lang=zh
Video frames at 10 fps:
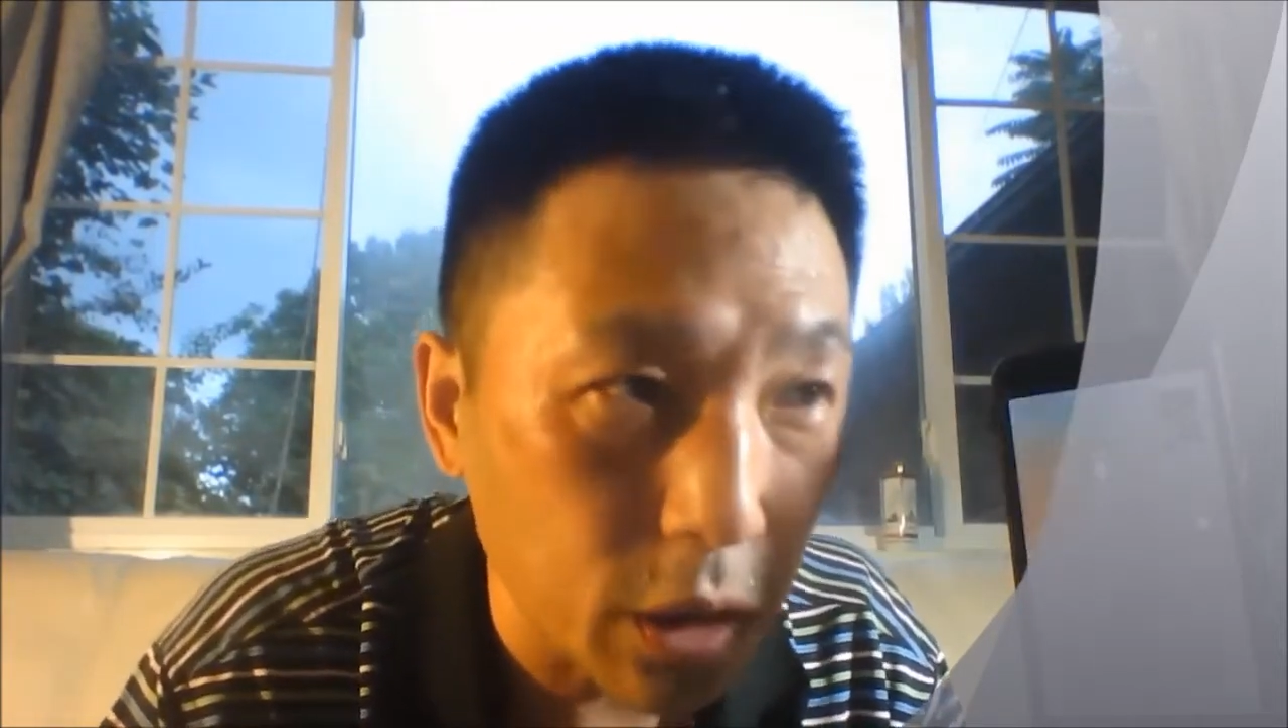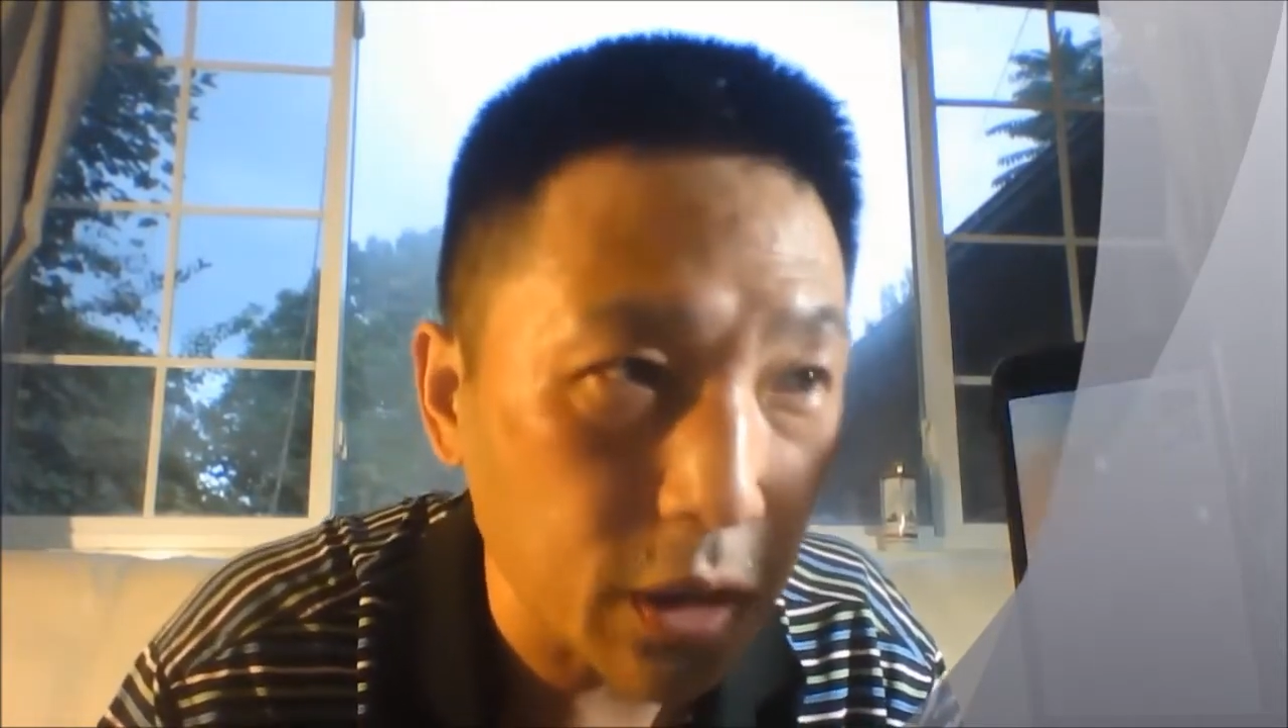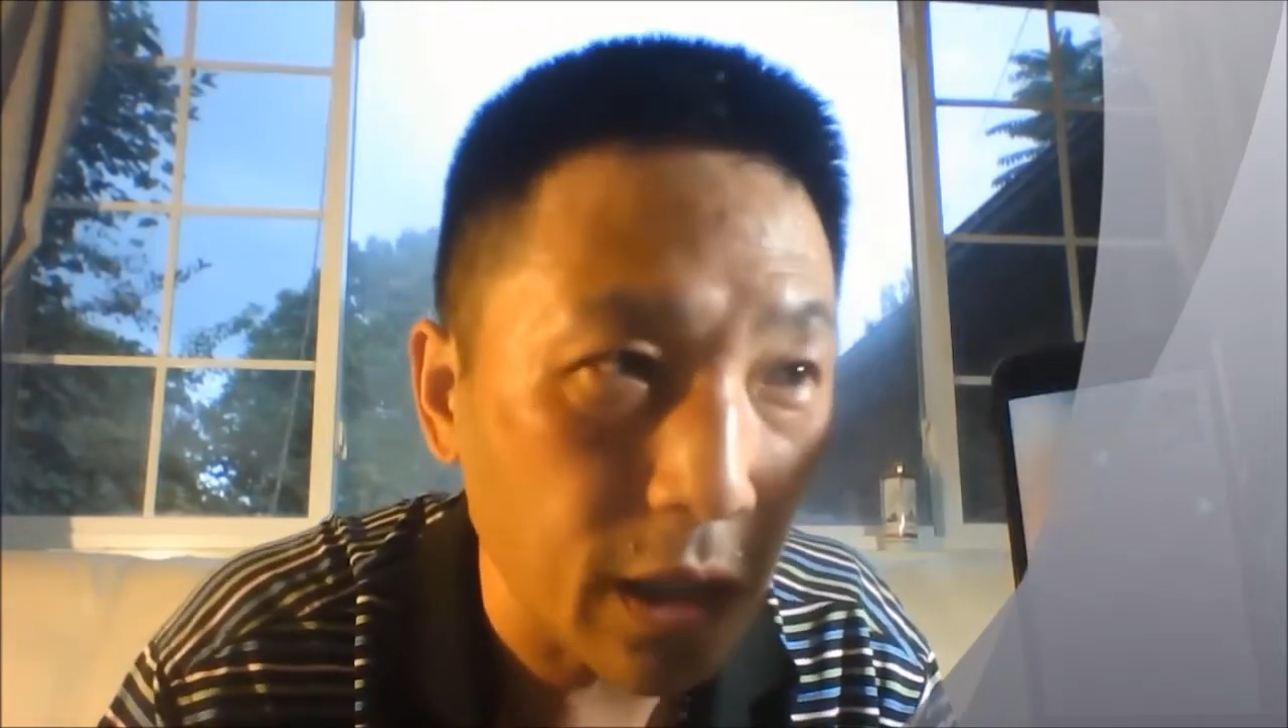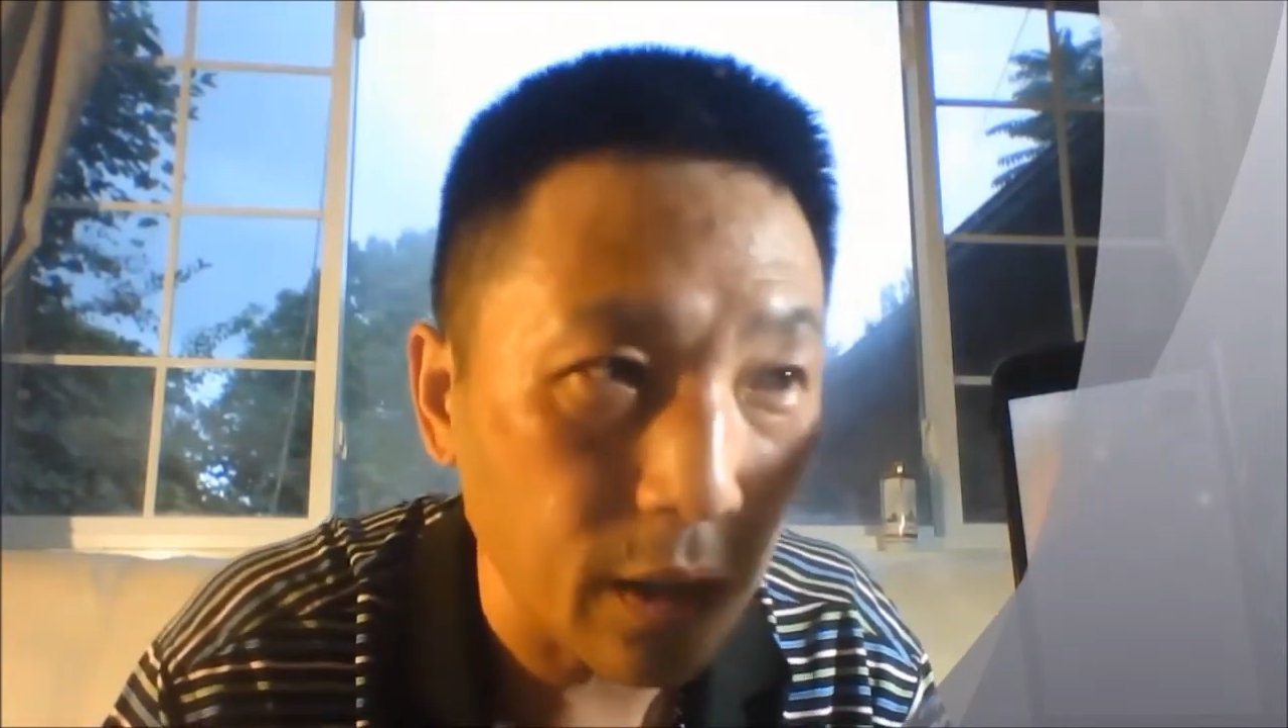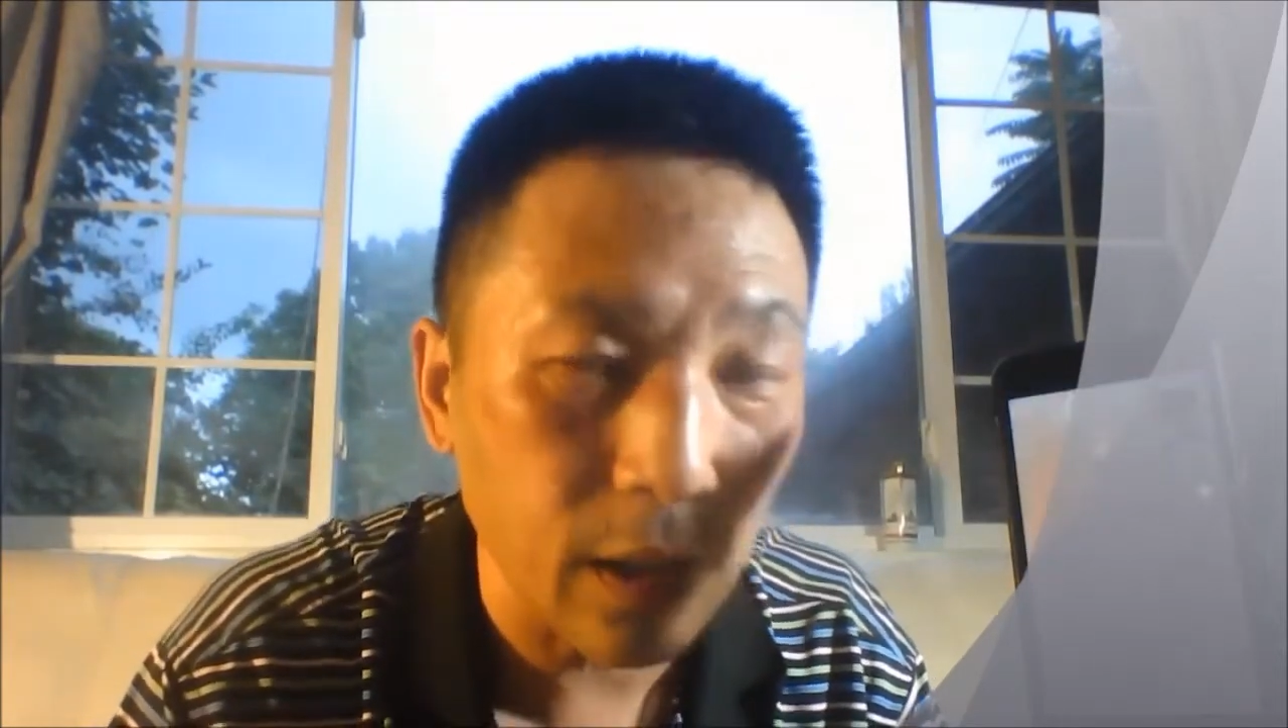之
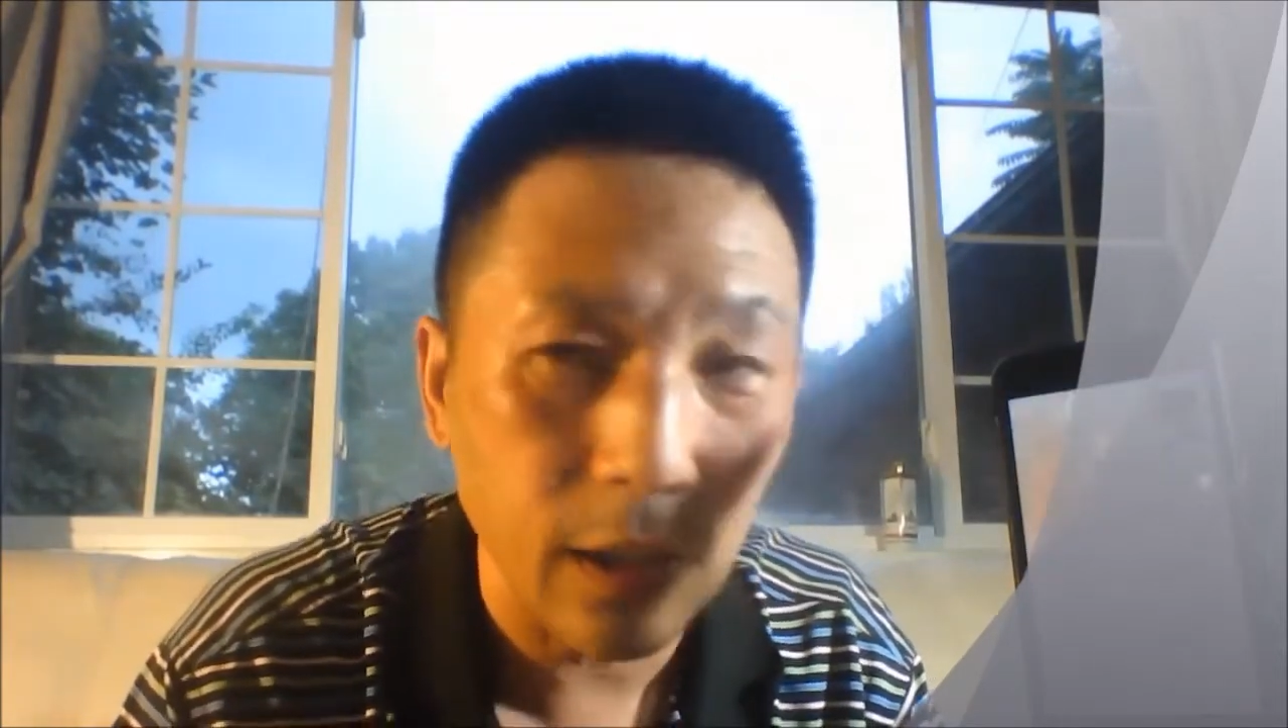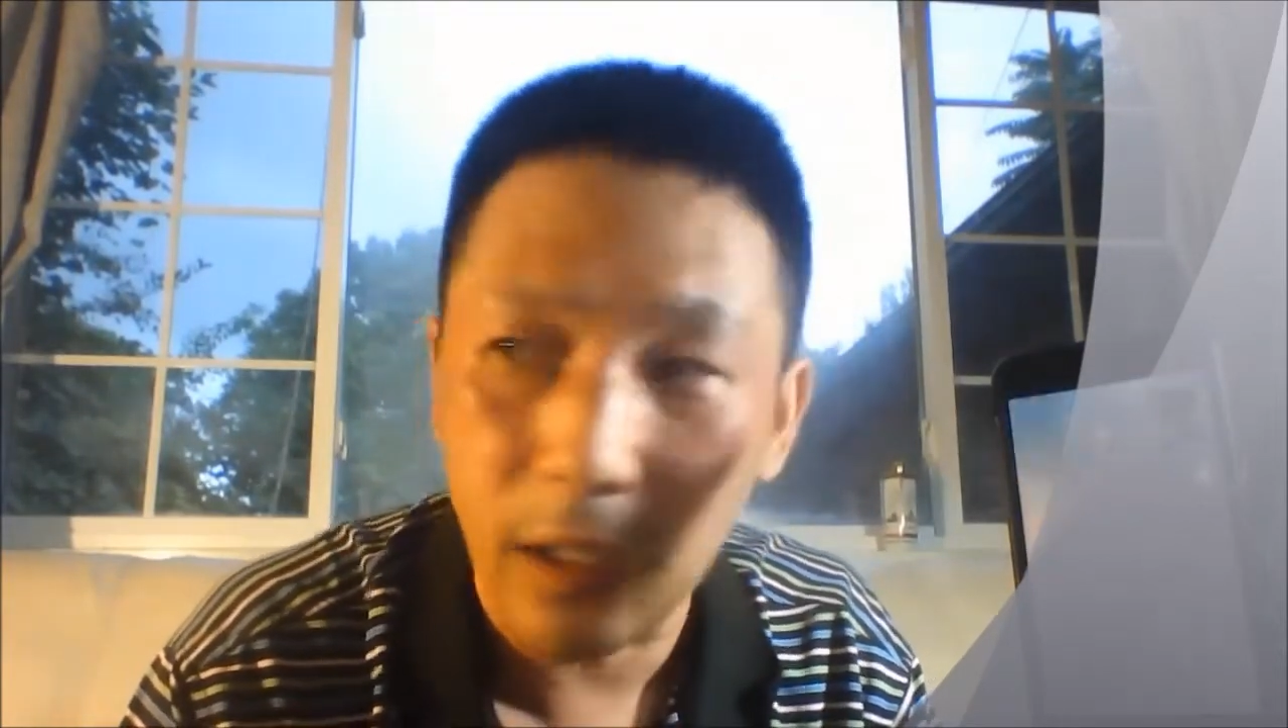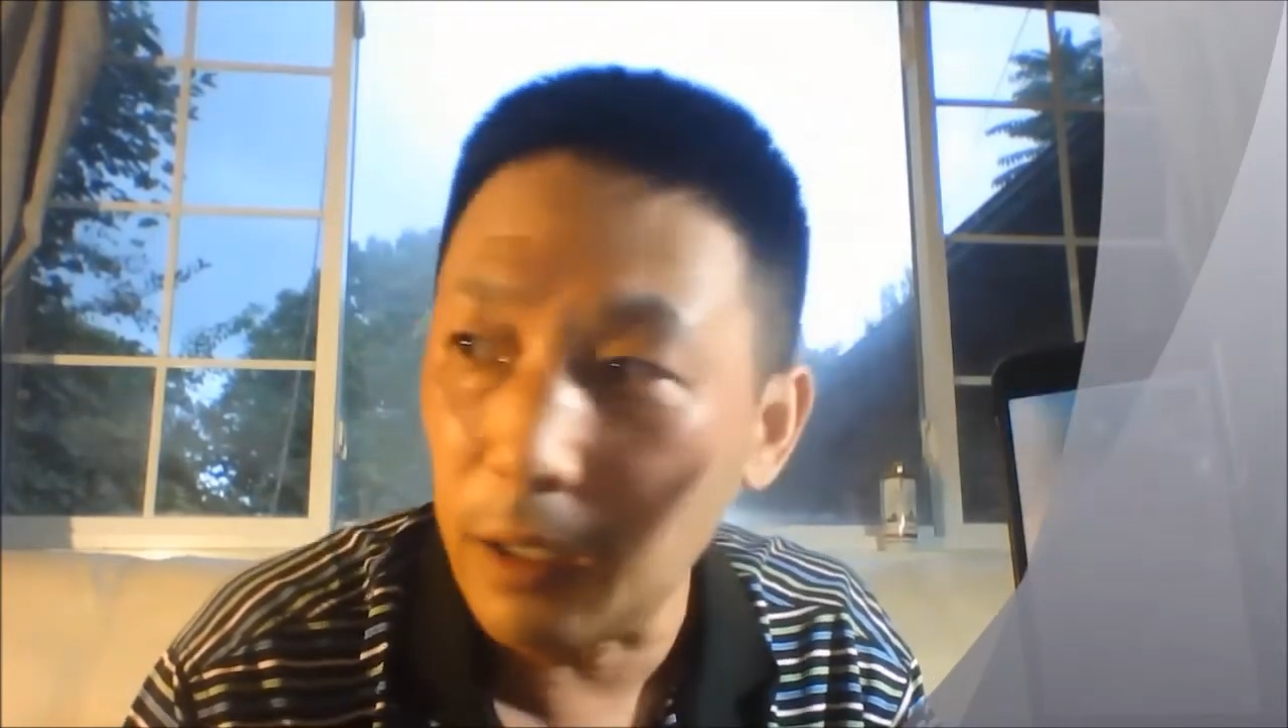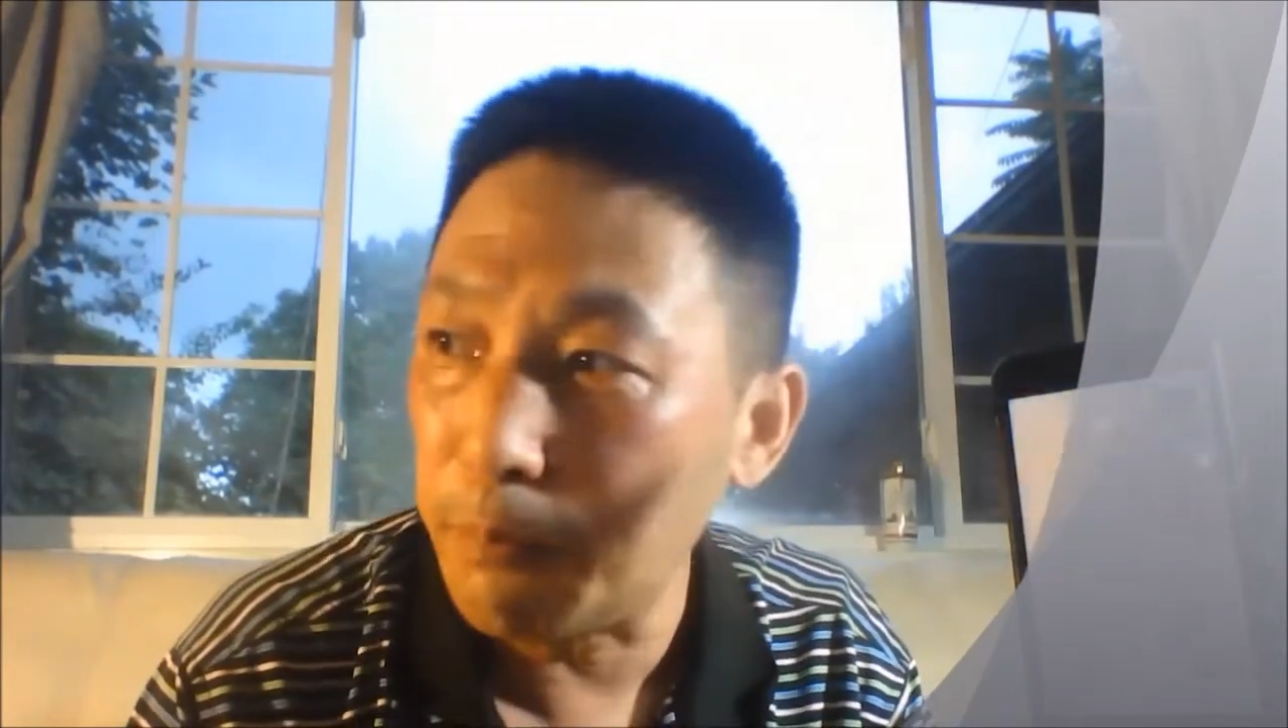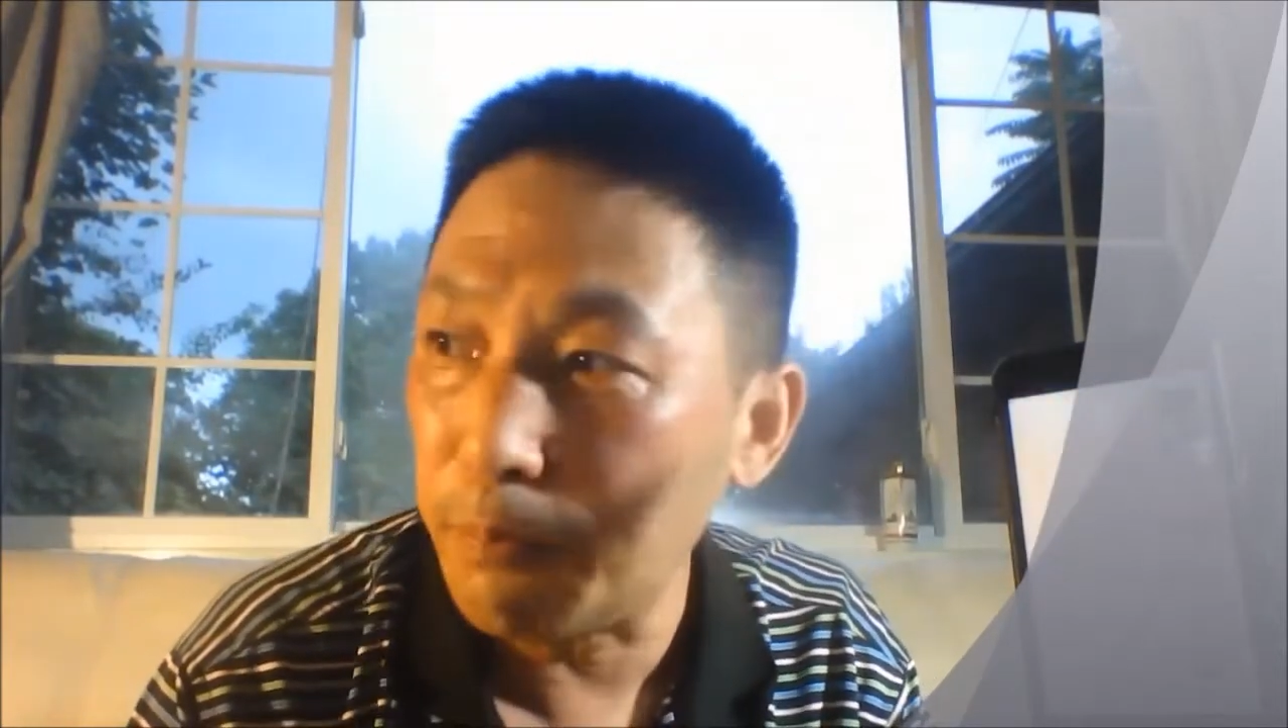前和
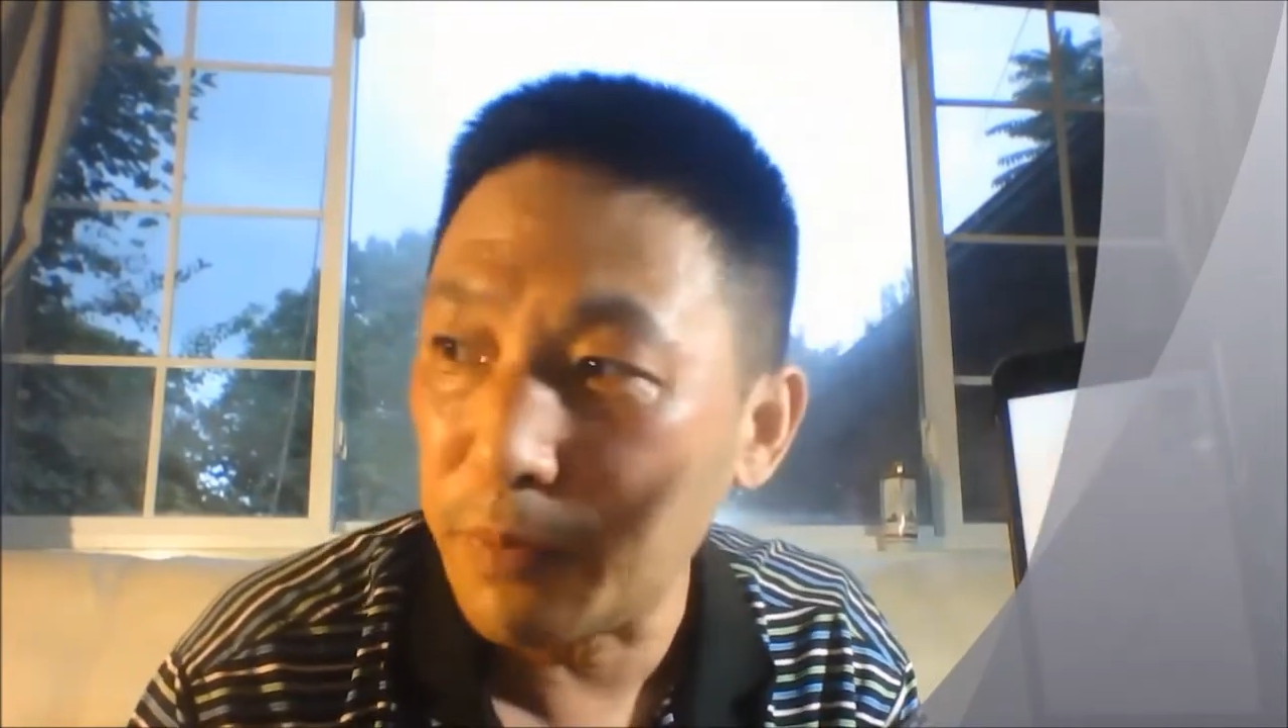和